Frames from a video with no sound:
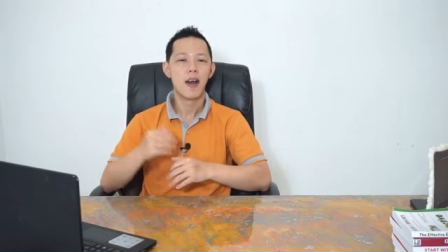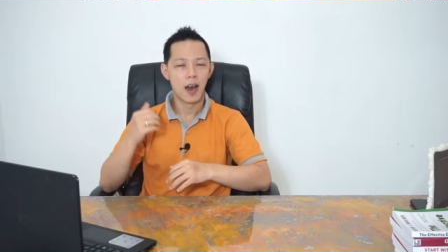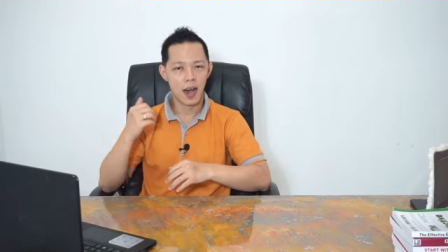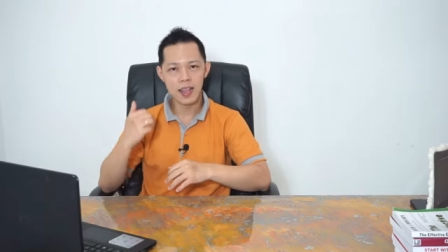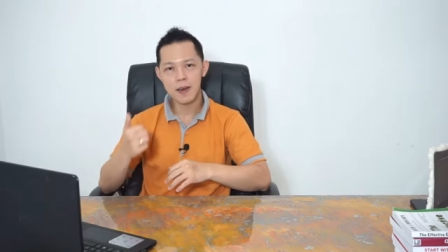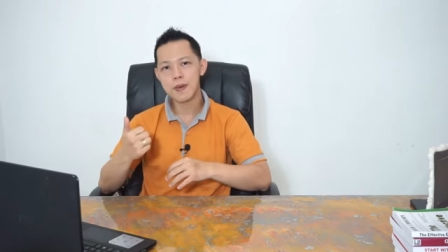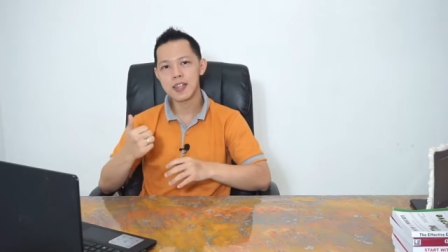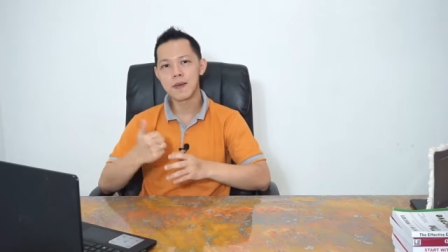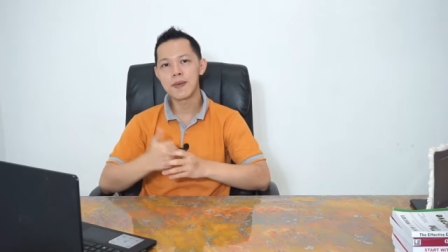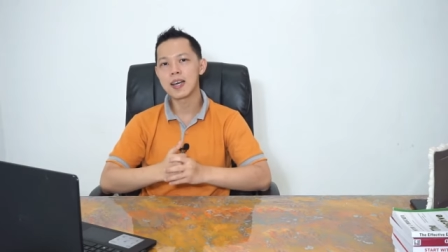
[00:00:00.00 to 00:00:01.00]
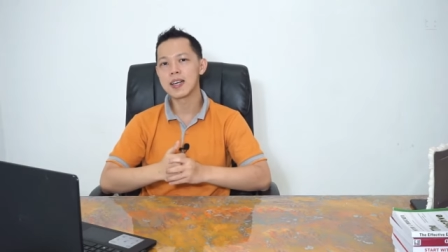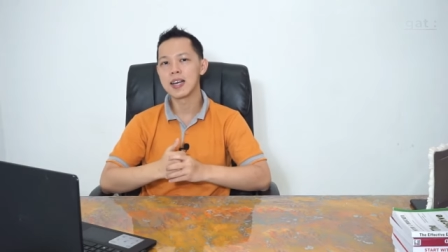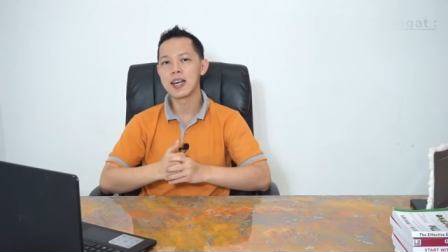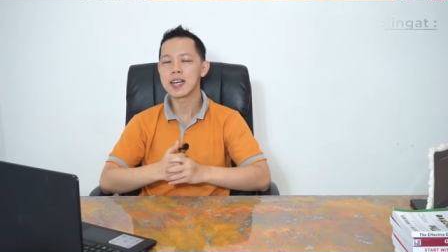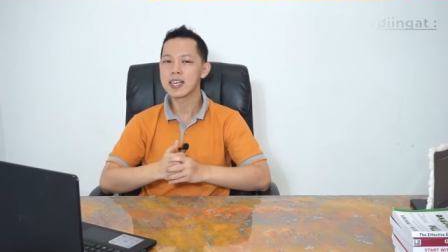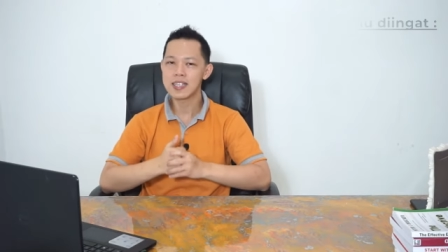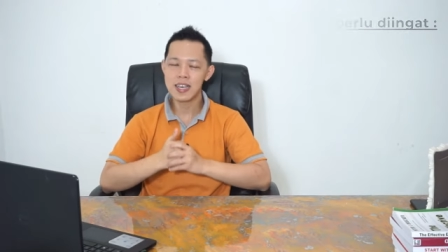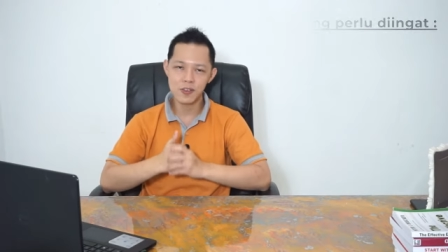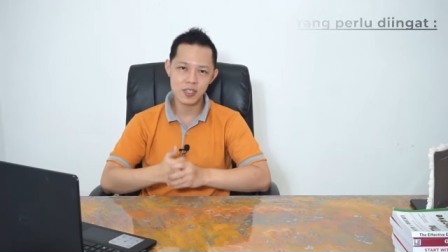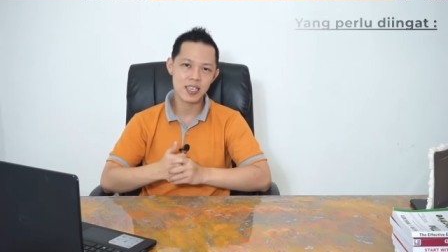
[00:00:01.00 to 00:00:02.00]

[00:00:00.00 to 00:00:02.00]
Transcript: Hal yang pertama adalah kita harus